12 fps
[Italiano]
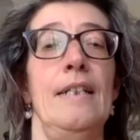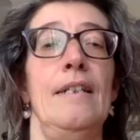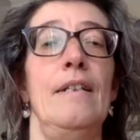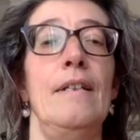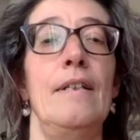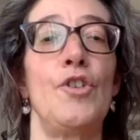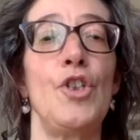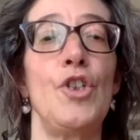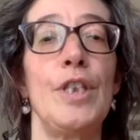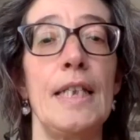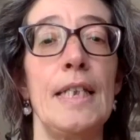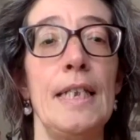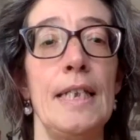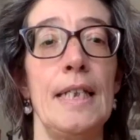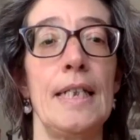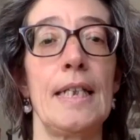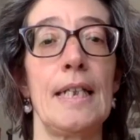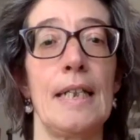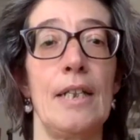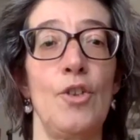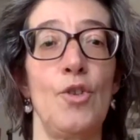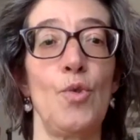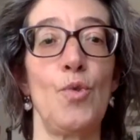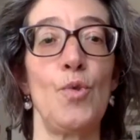eh, cittadine, che
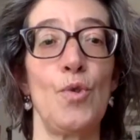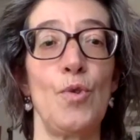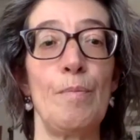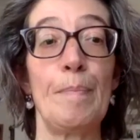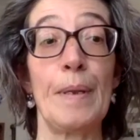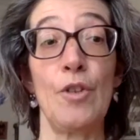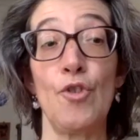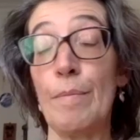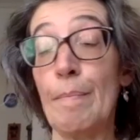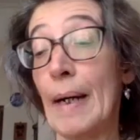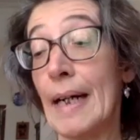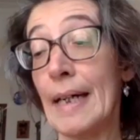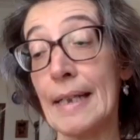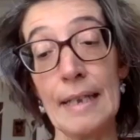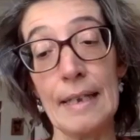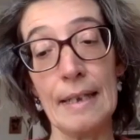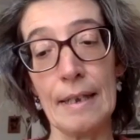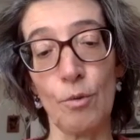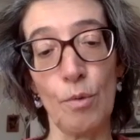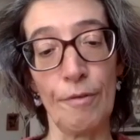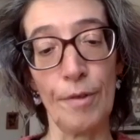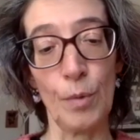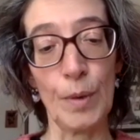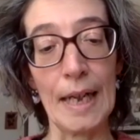sono principati di natura
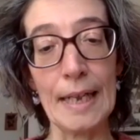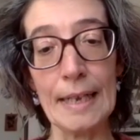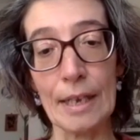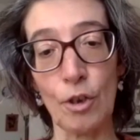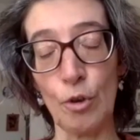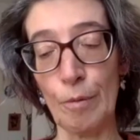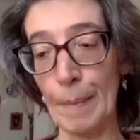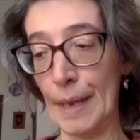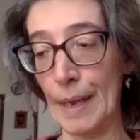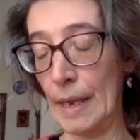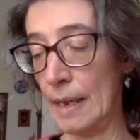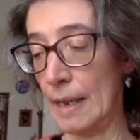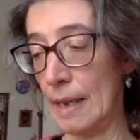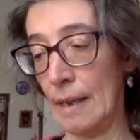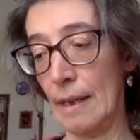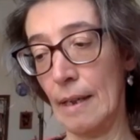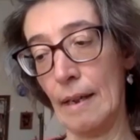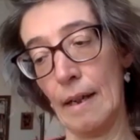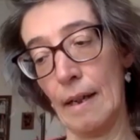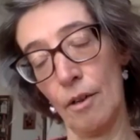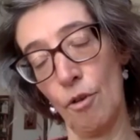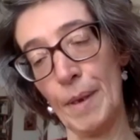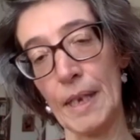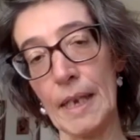feudale come il
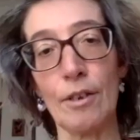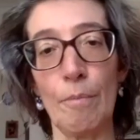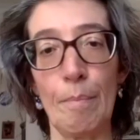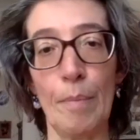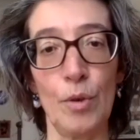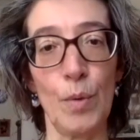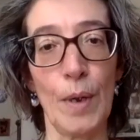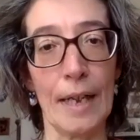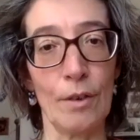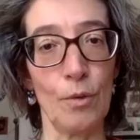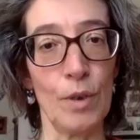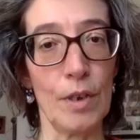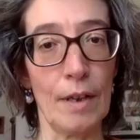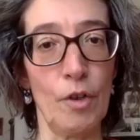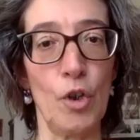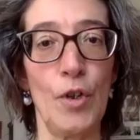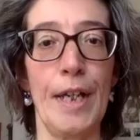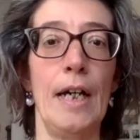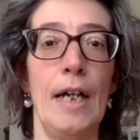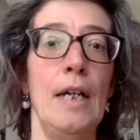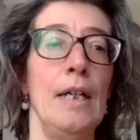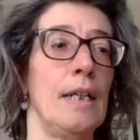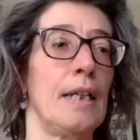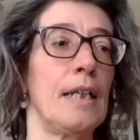comitato e poi il ducato di Savoia,
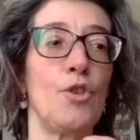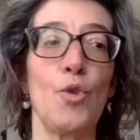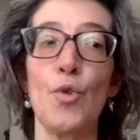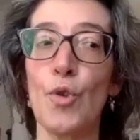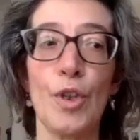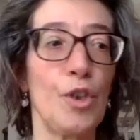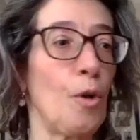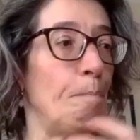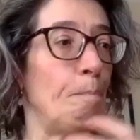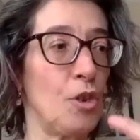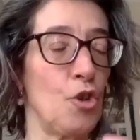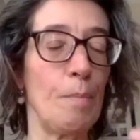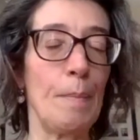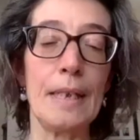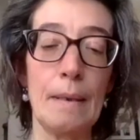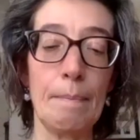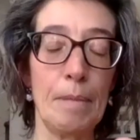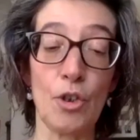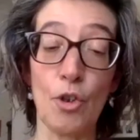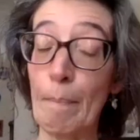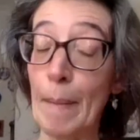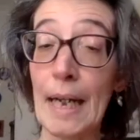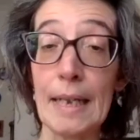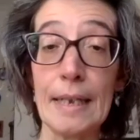che sono che so, principati
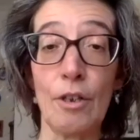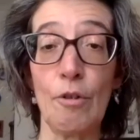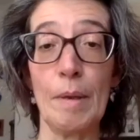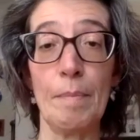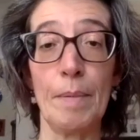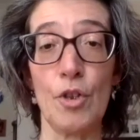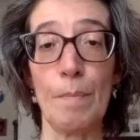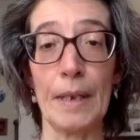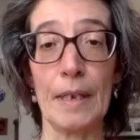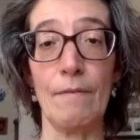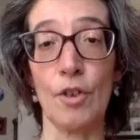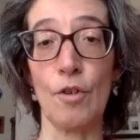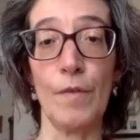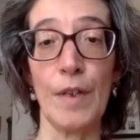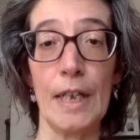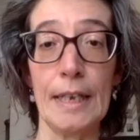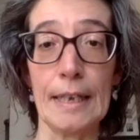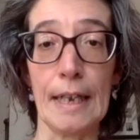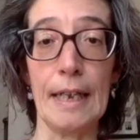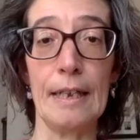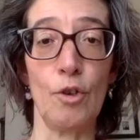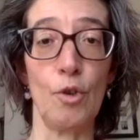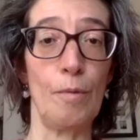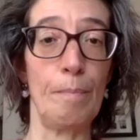episcopali come i principati vescovili di
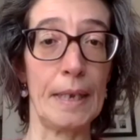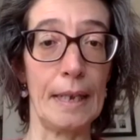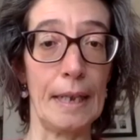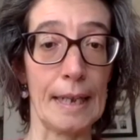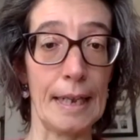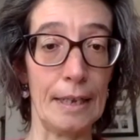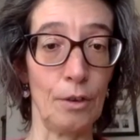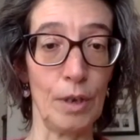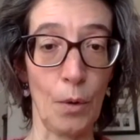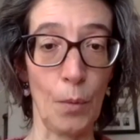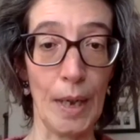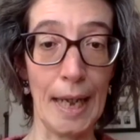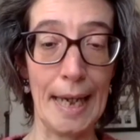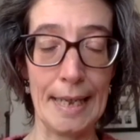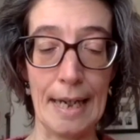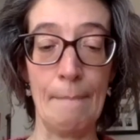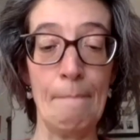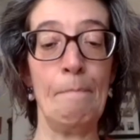Trento, il patriarcato di Aquileia,